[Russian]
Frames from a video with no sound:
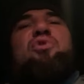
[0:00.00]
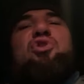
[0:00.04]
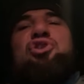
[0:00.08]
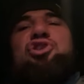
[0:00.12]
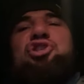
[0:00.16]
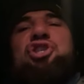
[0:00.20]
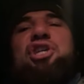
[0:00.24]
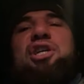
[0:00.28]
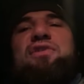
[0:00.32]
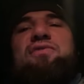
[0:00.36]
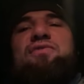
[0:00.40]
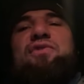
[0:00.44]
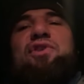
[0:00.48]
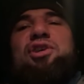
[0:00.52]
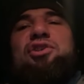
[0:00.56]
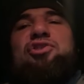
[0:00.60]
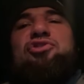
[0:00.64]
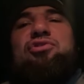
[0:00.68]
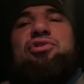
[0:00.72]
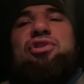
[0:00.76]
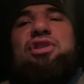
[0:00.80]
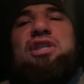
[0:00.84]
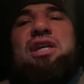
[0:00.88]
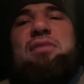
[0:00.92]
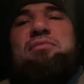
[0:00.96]
позже
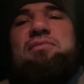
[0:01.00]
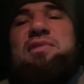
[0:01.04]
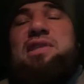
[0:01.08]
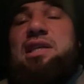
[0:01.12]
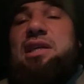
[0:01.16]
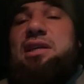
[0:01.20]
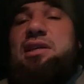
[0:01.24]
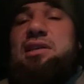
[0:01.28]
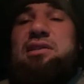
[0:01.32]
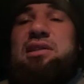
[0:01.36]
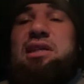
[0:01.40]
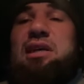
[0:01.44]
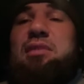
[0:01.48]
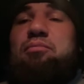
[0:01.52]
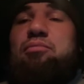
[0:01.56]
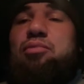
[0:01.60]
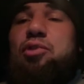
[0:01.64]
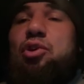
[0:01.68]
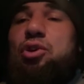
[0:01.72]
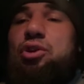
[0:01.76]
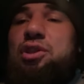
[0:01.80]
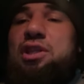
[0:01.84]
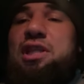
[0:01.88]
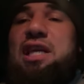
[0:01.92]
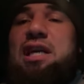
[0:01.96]
отвечу, и там целый, там
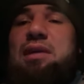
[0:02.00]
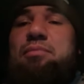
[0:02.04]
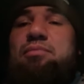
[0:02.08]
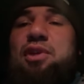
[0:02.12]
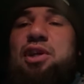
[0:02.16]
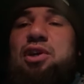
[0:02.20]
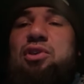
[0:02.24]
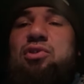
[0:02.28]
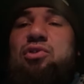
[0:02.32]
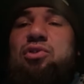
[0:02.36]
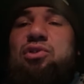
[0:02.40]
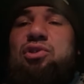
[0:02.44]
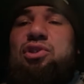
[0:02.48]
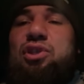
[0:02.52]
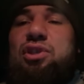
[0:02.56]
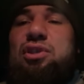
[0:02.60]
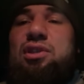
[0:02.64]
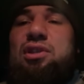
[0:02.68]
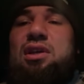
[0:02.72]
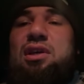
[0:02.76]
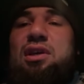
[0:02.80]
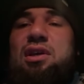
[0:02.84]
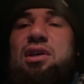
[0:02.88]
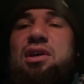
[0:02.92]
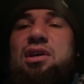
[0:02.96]
полдня проходит.
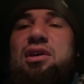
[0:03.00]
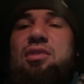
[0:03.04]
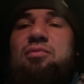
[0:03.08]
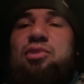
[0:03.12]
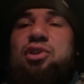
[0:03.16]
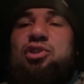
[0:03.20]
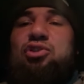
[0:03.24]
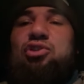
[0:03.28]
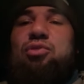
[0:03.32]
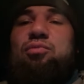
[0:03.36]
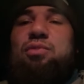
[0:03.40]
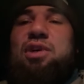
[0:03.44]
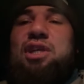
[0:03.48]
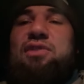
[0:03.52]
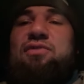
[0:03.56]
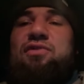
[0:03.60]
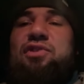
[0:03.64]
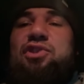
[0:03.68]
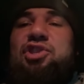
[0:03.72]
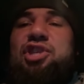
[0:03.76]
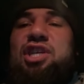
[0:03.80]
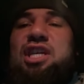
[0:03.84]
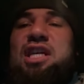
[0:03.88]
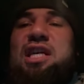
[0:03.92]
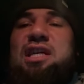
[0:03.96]
Потом
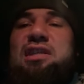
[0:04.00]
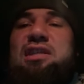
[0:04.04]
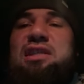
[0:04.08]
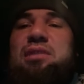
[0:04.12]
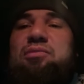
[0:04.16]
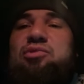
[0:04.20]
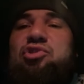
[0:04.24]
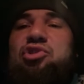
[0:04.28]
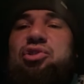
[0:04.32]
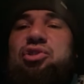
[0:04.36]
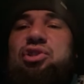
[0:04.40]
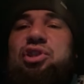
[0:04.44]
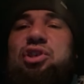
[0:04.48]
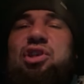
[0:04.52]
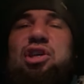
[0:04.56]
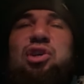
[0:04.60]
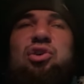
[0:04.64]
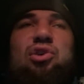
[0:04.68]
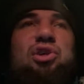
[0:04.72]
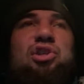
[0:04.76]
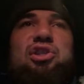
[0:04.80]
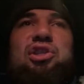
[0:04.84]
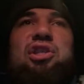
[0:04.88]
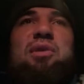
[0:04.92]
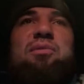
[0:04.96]
отвечает, там что-то
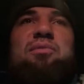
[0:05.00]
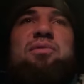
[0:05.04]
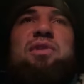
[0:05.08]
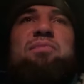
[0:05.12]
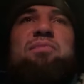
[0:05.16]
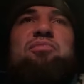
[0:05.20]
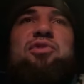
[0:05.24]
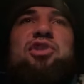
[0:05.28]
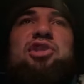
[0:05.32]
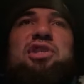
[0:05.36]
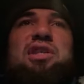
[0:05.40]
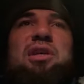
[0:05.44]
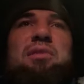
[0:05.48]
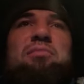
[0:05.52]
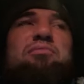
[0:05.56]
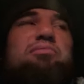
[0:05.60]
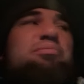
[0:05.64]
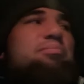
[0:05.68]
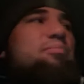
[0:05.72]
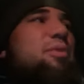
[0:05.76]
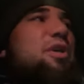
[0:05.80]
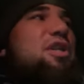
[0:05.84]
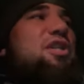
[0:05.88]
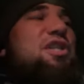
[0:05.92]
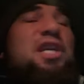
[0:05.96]
коротко напишет, там
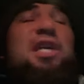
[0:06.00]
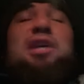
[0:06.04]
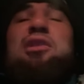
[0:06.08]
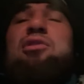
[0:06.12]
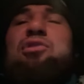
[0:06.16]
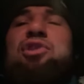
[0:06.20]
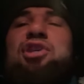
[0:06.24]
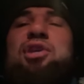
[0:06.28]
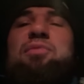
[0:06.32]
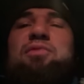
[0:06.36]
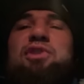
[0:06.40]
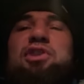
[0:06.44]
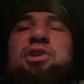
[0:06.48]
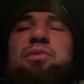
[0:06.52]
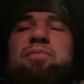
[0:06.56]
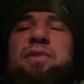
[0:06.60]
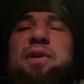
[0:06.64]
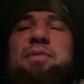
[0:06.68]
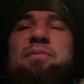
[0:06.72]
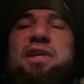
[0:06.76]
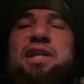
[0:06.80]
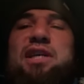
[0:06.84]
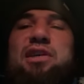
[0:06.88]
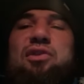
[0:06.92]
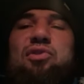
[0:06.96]
по делу, именно
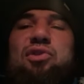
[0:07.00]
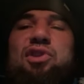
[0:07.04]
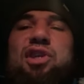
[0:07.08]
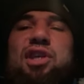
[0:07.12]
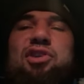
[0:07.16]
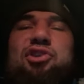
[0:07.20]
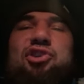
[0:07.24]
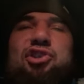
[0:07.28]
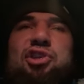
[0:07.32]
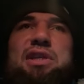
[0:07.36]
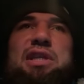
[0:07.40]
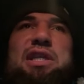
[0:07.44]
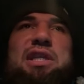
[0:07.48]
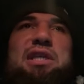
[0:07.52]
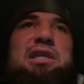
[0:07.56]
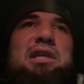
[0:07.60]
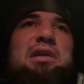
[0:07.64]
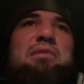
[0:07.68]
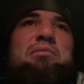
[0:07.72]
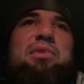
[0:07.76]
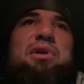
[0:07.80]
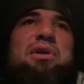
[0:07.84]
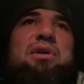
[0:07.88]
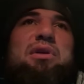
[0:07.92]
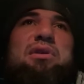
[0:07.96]
по моей руке человек,
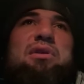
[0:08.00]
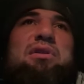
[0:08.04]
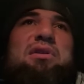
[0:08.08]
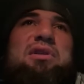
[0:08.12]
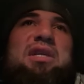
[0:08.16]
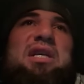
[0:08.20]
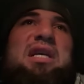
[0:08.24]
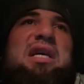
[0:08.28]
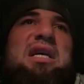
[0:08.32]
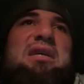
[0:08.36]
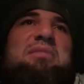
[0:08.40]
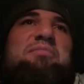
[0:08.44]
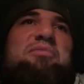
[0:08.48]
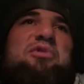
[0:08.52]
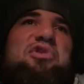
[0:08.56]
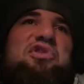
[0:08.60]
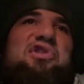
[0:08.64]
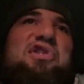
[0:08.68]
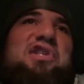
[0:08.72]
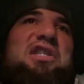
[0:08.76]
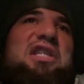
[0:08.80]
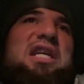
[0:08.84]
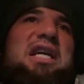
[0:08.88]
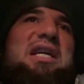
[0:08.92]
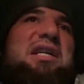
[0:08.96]
как бы, я
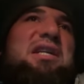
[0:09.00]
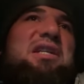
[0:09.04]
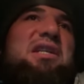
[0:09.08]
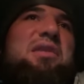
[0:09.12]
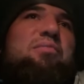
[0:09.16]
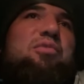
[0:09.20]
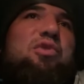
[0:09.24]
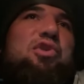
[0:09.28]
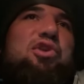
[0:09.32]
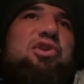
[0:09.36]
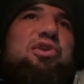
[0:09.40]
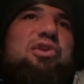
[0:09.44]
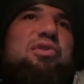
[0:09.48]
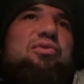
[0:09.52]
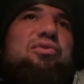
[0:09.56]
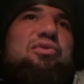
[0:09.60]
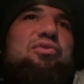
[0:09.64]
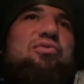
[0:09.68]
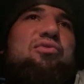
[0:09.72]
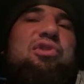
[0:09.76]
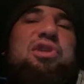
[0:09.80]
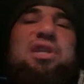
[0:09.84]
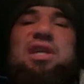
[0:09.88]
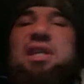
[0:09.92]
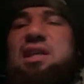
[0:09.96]
просто так и не понял у
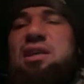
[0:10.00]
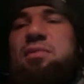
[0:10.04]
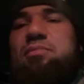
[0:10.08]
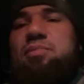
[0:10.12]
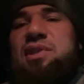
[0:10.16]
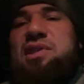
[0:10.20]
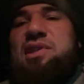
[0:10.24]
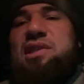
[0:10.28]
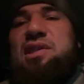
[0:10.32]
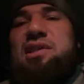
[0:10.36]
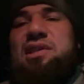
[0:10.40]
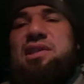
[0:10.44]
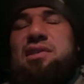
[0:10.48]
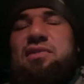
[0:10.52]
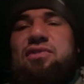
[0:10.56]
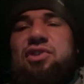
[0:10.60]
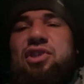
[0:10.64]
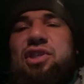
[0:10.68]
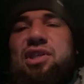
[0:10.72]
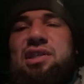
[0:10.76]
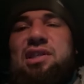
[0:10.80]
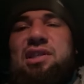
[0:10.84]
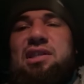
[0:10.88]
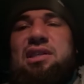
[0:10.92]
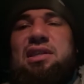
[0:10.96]
него, какие позиции в
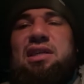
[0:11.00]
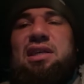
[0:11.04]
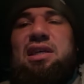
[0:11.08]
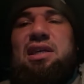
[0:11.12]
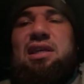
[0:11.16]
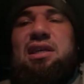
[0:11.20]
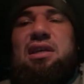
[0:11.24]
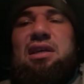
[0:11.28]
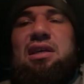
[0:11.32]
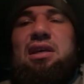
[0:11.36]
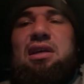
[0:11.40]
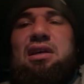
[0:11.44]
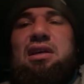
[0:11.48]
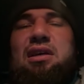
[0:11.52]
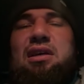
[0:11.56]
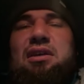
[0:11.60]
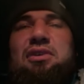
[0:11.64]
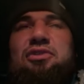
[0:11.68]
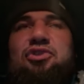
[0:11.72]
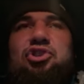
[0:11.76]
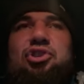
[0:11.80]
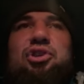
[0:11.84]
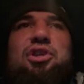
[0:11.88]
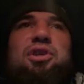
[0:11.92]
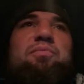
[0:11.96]
жизни, да
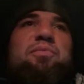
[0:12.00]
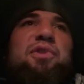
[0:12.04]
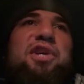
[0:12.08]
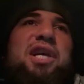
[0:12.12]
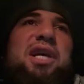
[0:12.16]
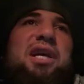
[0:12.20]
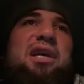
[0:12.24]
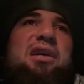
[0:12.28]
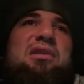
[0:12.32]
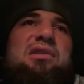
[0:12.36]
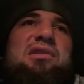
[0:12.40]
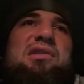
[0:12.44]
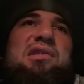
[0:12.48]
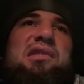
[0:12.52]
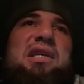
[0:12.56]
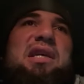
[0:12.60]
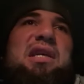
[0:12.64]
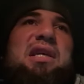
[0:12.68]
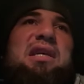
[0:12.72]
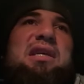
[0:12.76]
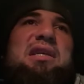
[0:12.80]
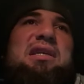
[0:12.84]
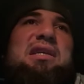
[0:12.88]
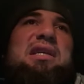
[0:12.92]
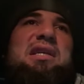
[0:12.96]
человек приехал
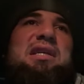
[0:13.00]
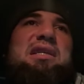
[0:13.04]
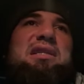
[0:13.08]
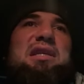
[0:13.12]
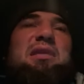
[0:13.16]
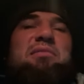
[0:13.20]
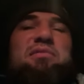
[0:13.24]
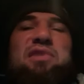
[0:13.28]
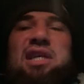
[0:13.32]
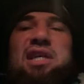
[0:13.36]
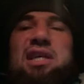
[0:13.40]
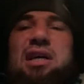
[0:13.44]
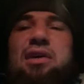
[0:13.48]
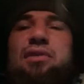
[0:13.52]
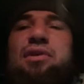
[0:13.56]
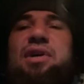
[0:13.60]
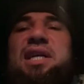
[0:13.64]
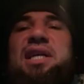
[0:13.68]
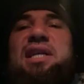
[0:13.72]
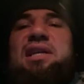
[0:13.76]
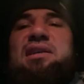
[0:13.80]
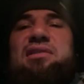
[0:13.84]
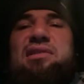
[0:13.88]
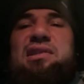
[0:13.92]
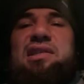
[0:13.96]
сдалека, там,
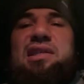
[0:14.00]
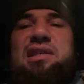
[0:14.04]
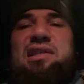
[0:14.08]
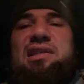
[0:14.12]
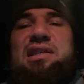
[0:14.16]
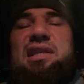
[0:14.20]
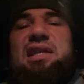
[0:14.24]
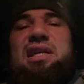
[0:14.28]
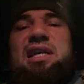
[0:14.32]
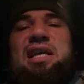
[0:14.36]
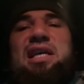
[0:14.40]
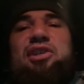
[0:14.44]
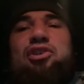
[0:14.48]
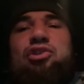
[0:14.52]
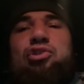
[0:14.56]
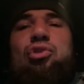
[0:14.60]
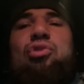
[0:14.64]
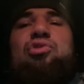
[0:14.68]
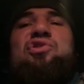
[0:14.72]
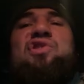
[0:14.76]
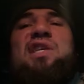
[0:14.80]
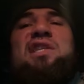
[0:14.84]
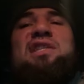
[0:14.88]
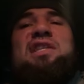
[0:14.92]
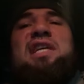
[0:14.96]
договорился заранее,
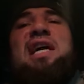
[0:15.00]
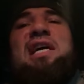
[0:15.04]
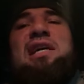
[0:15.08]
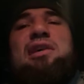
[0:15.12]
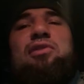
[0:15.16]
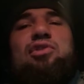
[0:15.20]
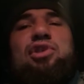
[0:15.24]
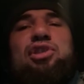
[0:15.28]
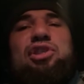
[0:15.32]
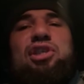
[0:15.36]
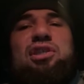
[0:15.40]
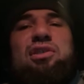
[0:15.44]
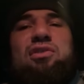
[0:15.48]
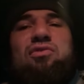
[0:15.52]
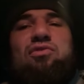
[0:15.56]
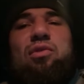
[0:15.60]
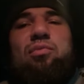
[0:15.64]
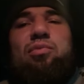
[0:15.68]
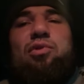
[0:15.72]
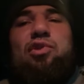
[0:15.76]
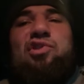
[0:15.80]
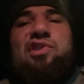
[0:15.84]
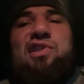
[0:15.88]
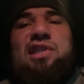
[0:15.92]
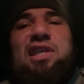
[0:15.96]
он затягивает этот
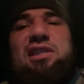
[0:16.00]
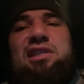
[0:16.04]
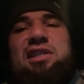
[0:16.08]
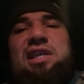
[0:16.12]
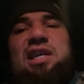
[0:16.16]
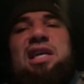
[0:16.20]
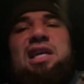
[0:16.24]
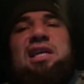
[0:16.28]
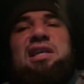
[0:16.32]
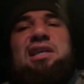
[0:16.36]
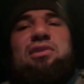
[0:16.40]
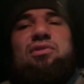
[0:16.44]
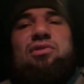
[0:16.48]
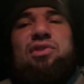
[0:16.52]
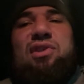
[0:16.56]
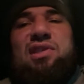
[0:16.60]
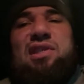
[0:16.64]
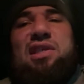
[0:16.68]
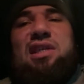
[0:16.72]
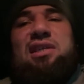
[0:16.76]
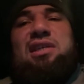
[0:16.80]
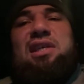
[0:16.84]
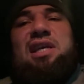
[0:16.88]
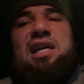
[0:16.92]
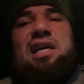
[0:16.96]
вопрос, затягивает,
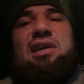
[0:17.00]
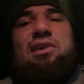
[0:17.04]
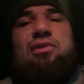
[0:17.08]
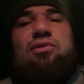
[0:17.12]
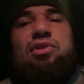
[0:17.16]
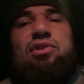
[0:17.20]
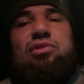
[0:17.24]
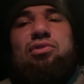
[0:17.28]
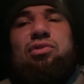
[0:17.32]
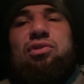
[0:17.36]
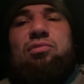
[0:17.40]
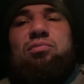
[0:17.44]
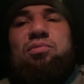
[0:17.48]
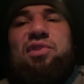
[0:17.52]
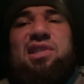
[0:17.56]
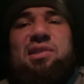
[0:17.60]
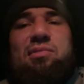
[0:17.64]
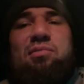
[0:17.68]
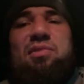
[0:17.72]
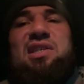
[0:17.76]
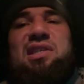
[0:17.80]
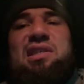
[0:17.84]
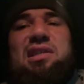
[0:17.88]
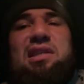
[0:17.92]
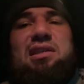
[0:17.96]
затягивает, хоть
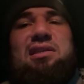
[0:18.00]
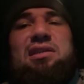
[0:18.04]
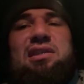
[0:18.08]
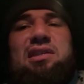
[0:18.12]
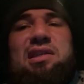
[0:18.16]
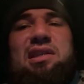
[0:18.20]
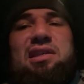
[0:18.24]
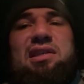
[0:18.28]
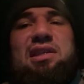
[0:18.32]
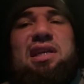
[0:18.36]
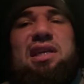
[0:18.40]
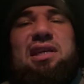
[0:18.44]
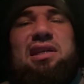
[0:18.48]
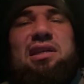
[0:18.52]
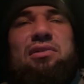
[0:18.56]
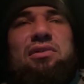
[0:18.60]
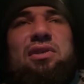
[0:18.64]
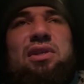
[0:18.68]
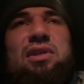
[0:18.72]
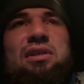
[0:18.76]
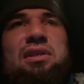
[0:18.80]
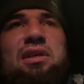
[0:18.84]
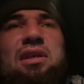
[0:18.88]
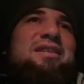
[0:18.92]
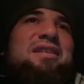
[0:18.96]
бессмысленно
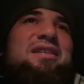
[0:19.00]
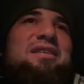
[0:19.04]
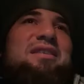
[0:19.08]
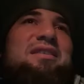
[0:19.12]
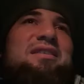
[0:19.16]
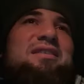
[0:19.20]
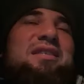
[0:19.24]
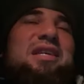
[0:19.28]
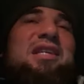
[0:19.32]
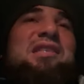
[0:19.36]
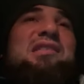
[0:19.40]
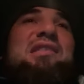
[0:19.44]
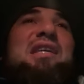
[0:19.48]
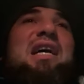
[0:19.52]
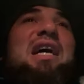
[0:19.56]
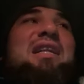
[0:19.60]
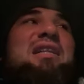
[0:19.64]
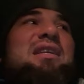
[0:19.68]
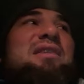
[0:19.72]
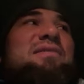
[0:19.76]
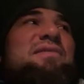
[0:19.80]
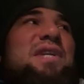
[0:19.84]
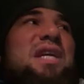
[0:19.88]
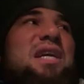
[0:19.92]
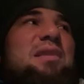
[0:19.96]
затягивает.
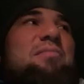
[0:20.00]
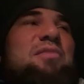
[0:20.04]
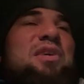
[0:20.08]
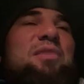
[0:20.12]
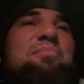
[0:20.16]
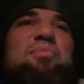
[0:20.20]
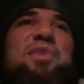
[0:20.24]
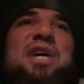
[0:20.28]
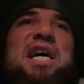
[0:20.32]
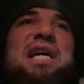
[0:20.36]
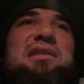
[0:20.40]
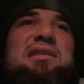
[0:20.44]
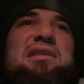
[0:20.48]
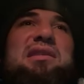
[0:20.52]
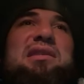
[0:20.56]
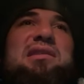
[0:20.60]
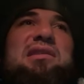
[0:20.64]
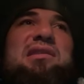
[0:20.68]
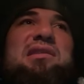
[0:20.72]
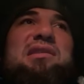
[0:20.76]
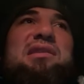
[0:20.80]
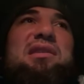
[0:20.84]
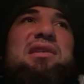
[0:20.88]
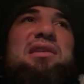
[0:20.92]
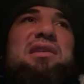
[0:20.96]
Настало время
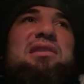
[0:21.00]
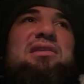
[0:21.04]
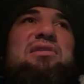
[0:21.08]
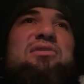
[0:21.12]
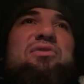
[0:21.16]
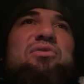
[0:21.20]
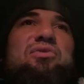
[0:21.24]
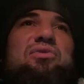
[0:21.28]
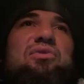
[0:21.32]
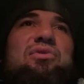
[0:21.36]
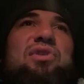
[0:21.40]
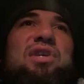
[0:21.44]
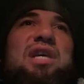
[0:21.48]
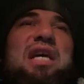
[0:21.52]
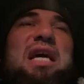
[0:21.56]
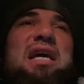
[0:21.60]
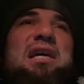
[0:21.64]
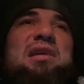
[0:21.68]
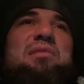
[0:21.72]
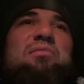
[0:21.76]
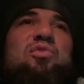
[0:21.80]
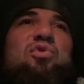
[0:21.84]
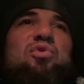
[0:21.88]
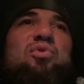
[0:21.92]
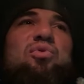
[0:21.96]
пятницы, я
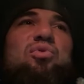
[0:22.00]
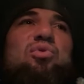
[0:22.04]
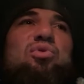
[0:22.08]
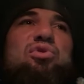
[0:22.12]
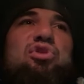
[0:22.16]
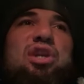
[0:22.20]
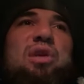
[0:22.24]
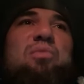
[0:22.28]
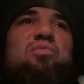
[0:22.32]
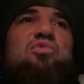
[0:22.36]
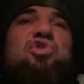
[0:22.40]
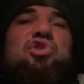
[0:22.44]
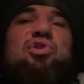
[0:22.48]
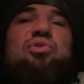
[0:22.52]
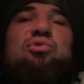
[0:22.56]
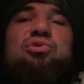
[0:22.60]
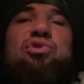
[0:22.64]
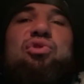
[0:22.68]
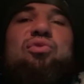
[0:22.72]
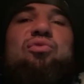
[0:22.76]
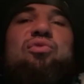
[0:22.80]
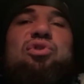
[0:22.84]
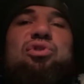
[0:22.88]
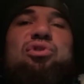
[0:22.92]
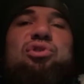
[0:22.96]
ему утром уже у
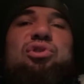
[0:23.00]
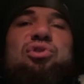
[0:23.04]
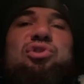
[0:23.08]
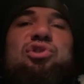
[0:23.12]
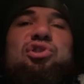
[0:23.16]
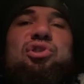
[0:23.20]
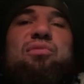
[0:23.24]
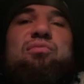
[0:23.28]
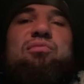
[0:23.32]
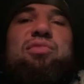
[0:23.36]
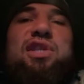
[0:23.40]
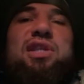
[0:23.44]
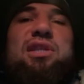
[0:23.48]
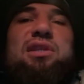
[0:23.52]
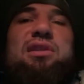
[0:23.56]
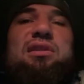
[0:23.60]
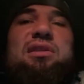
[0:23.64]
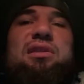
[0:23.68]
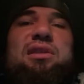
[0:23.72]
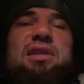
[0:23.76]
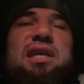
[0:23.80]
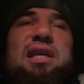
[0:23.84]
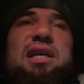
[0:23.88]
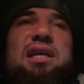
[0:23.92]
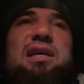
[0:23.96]
него должен быть,
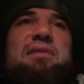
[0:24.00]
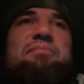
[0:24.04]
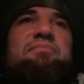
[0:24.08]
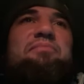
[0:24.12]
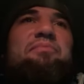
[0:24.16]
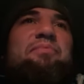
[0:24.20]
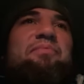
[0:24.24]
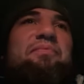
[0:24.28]
я